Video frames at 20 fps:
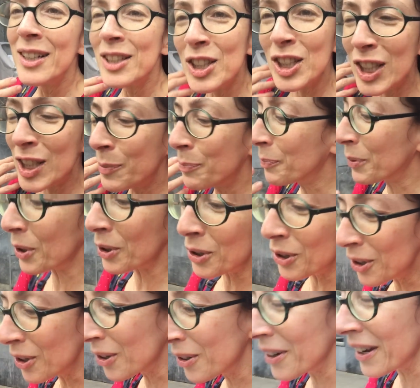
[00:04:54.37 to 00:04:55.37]

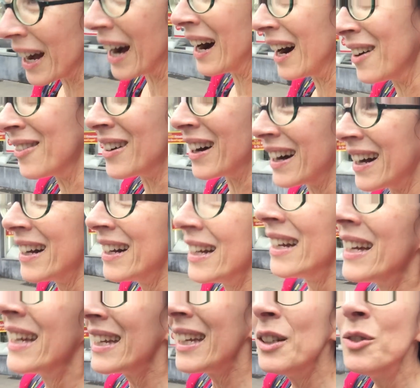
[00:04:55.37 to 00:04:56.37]
sprologava,
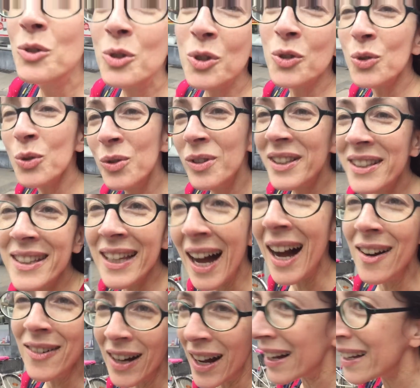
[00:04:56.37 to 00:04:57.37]

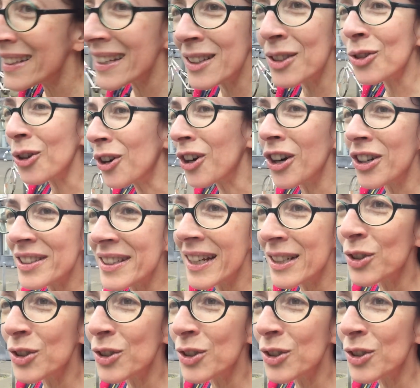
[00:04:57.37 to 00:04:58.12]
insultava, ha detto cose